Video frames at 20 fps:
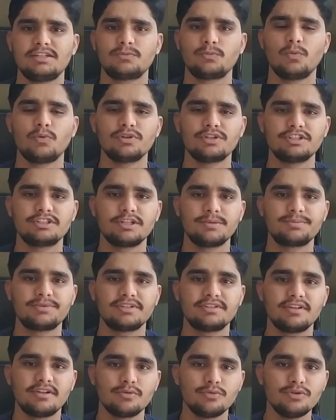हैं इस फोन की
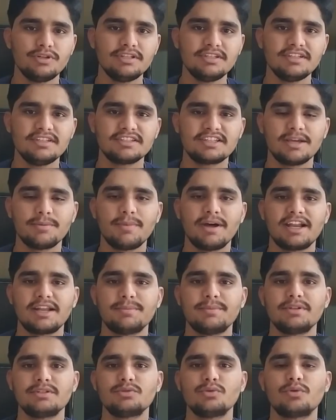सबसे जरूरी चीज के बारे
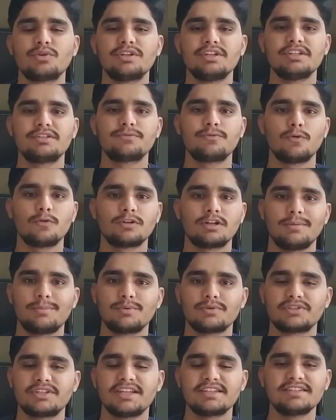में जो कि इस फोन का
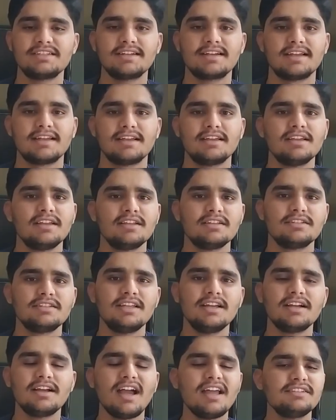प्रोसेसर है
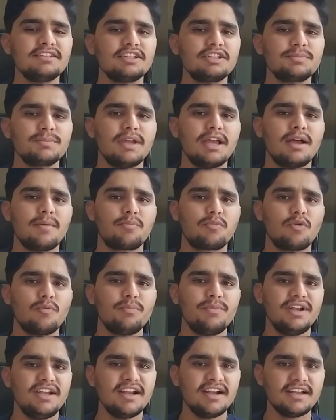यहाँ गाइज इसमें आपको
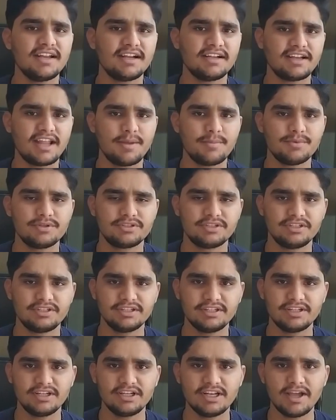मीडिया टेक
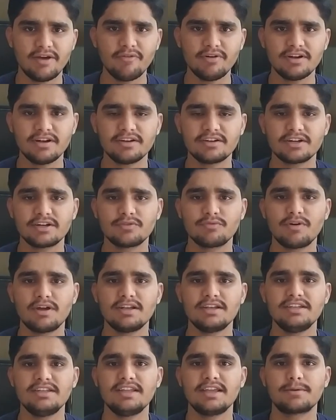डायमेंसिटी 1100
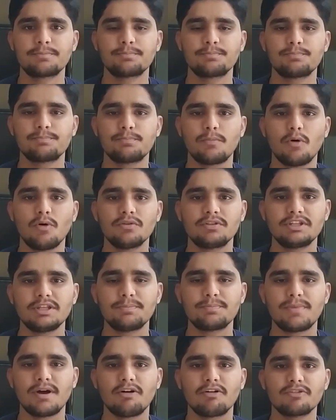वाली एक बहुत ही
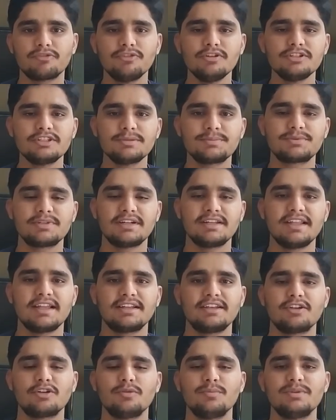पावरफुल चिपसेट
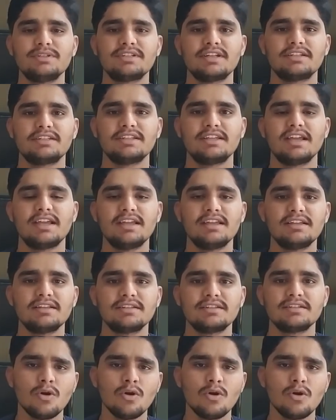देखने को मिल जाती है